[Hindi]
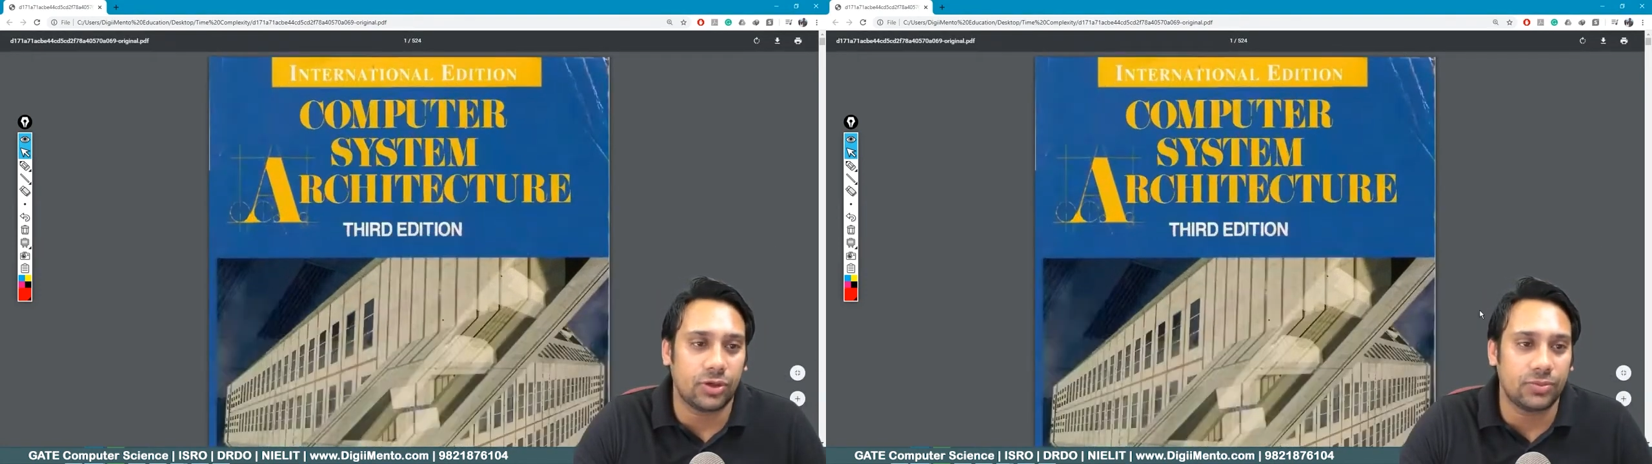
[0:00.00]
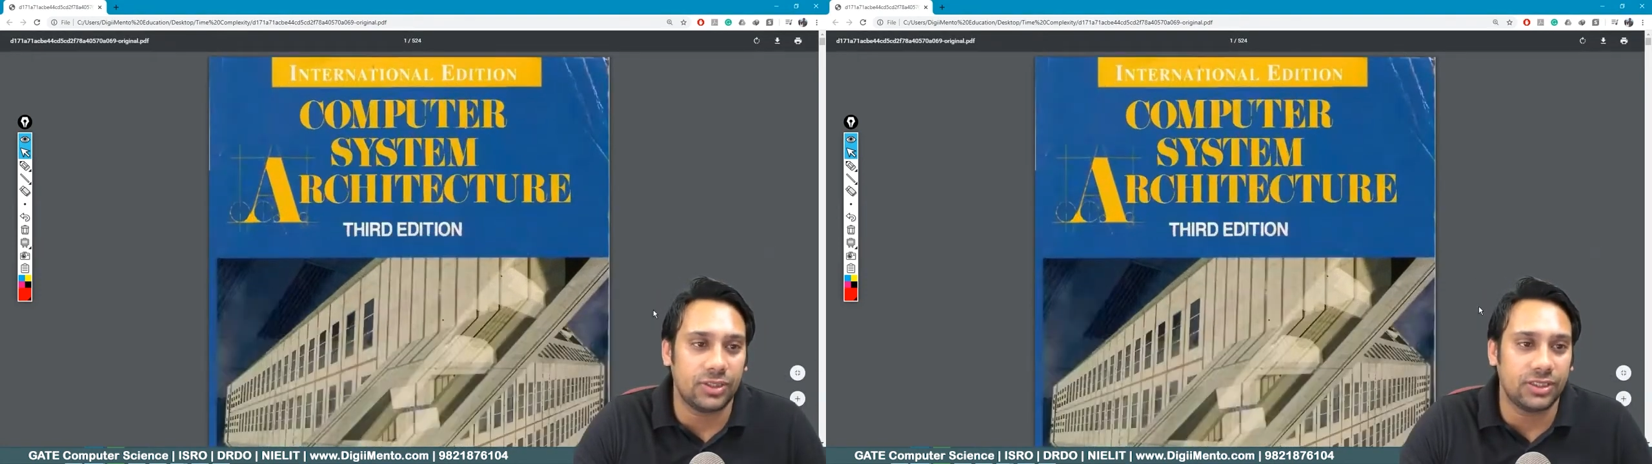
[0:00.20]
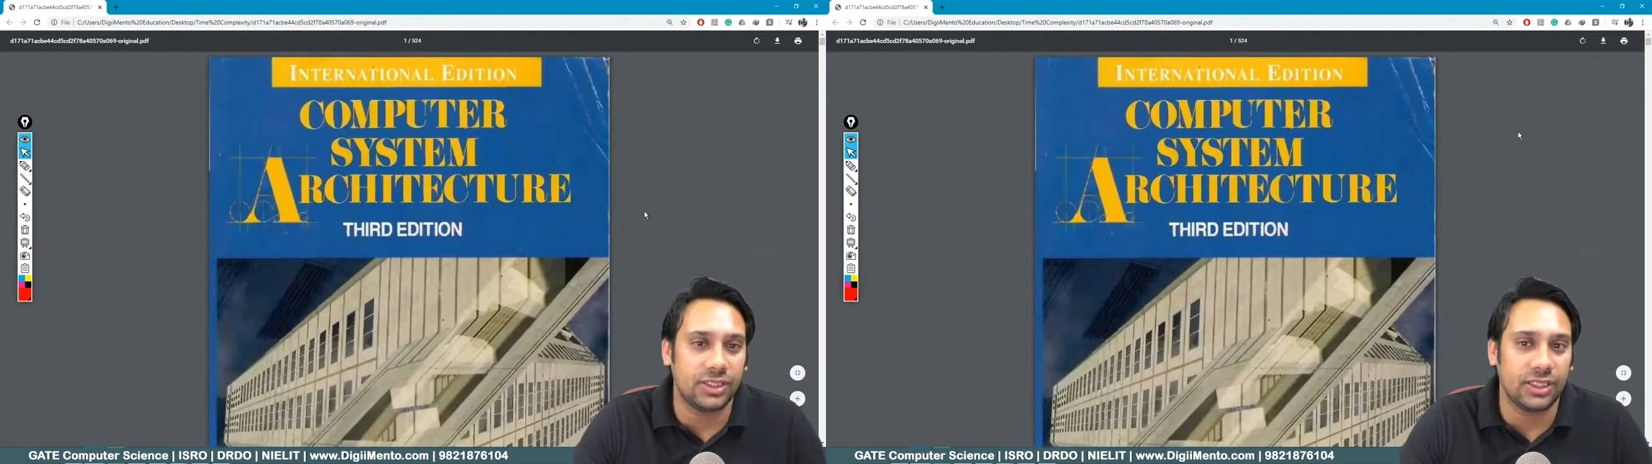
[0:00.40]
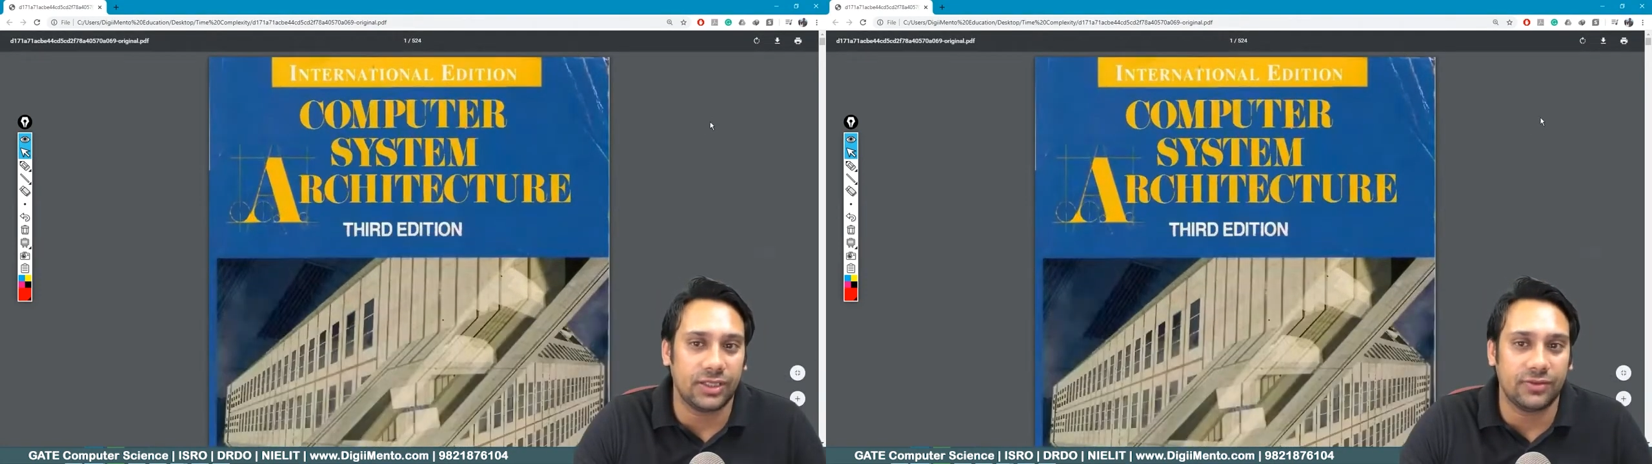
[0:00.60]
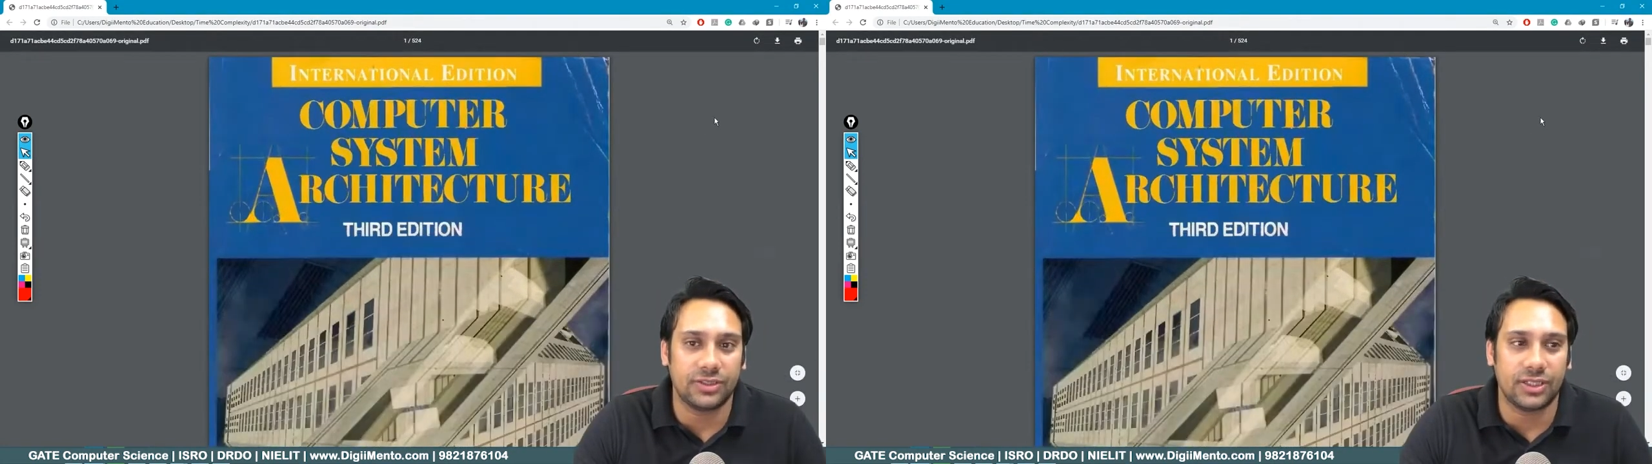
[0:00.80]
टॉप टीचिंग
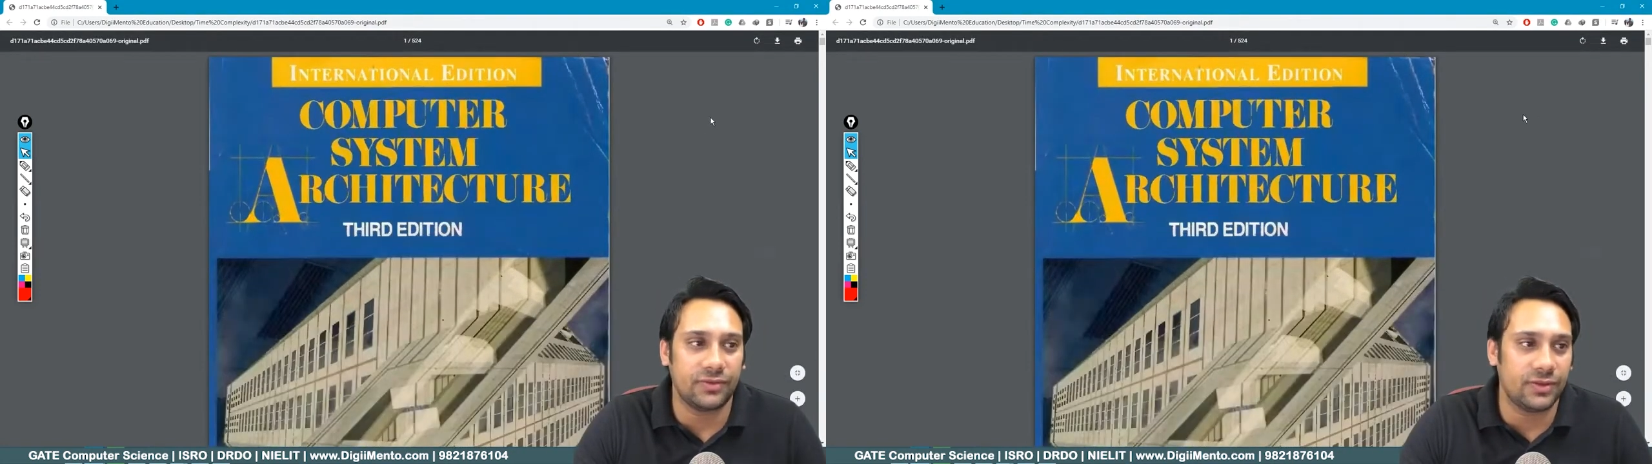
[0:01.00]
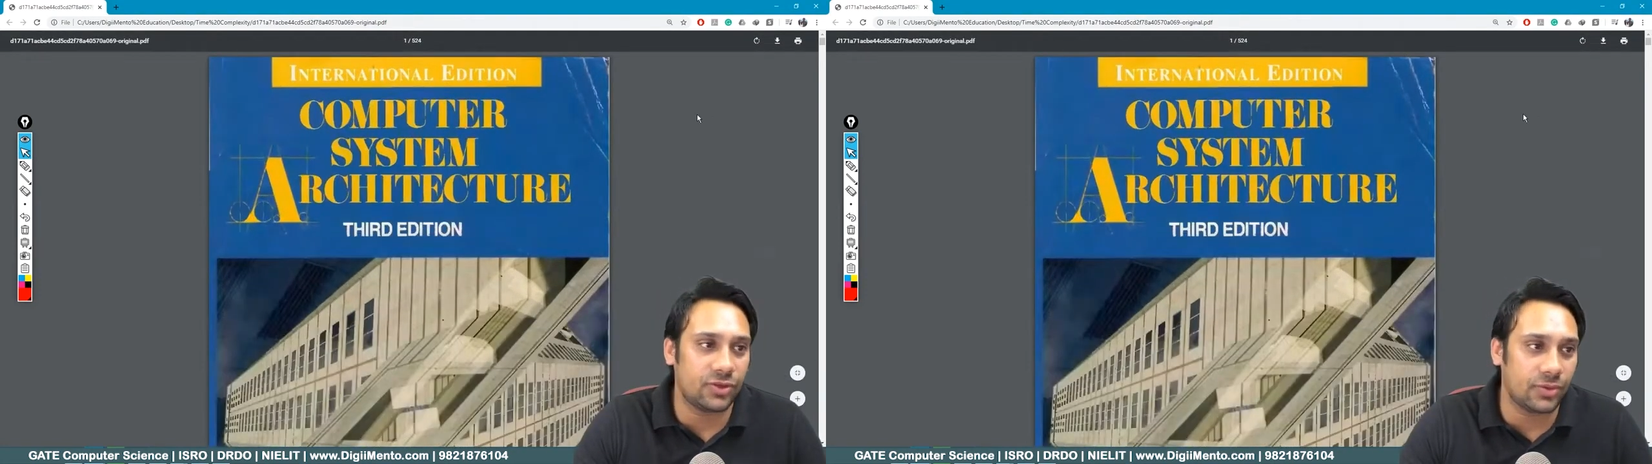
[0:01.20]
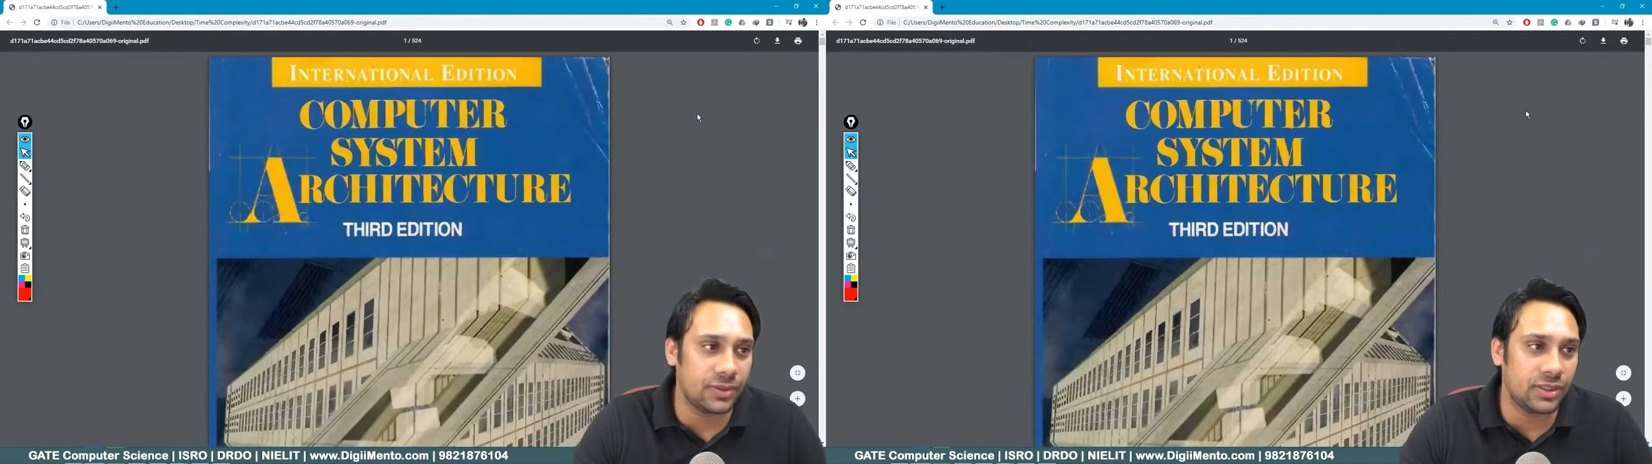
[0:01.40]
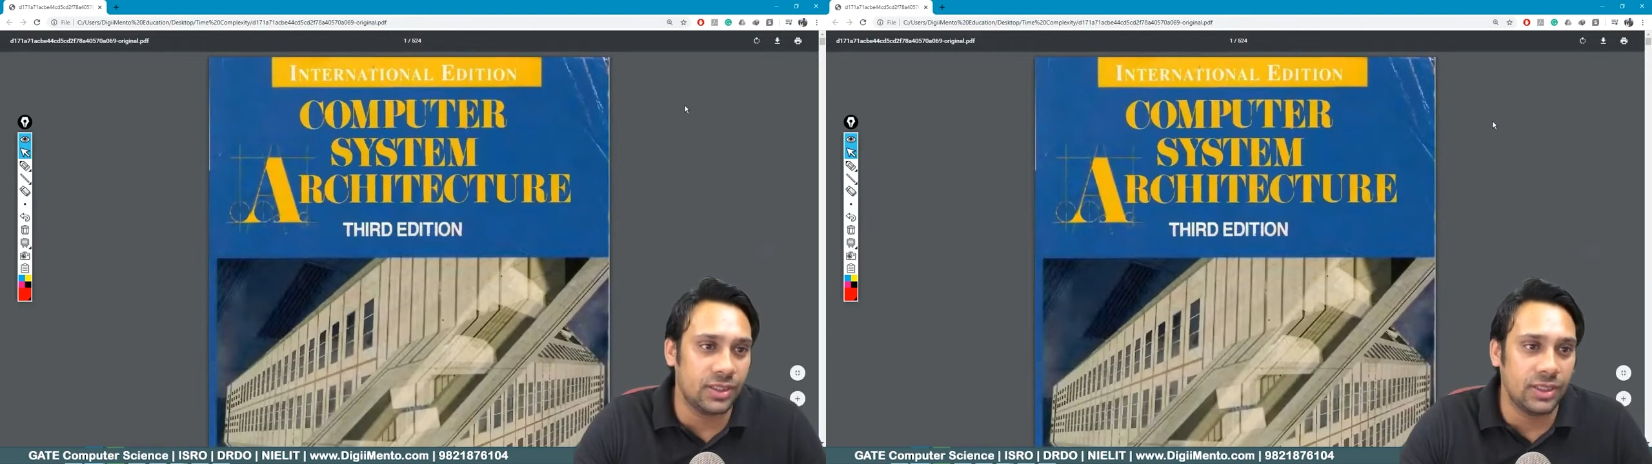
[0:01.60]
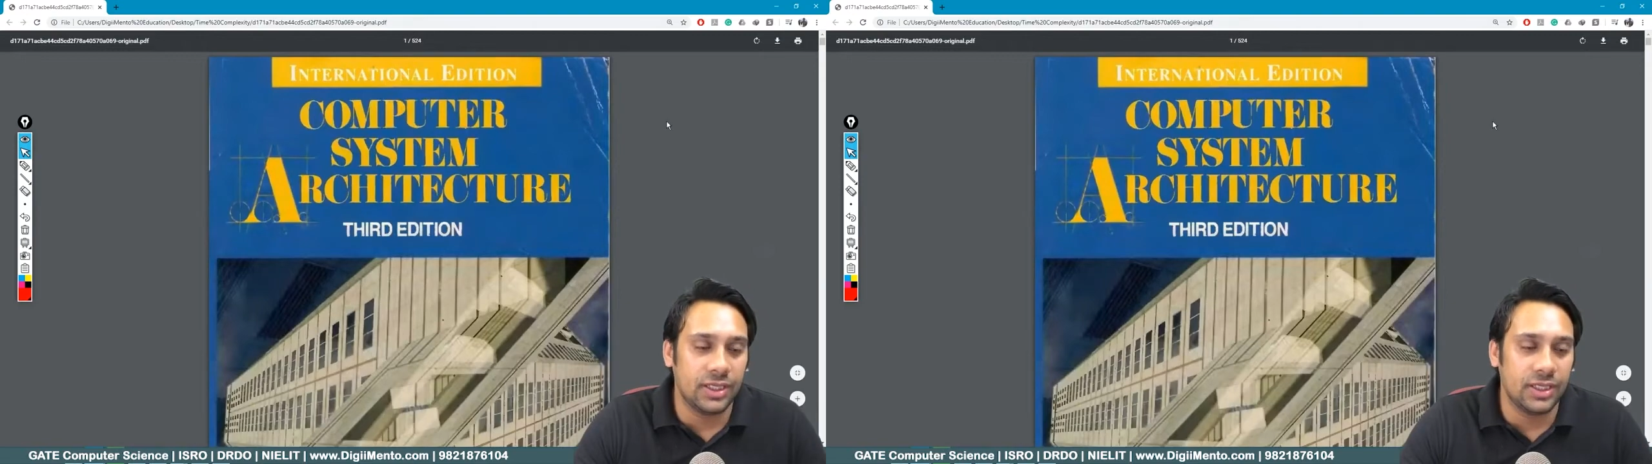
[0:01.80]
ईच एंड एवरी टॉपिक